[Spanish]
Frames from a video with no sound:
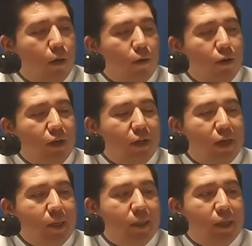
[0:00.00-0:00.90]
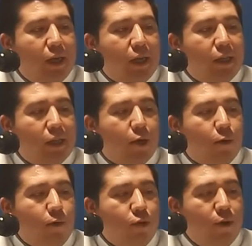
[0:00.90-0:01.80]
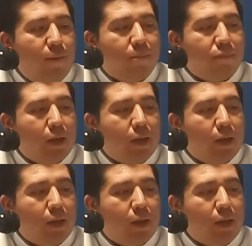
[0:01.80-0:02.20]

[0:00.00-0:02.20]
Hoy 15 de junio,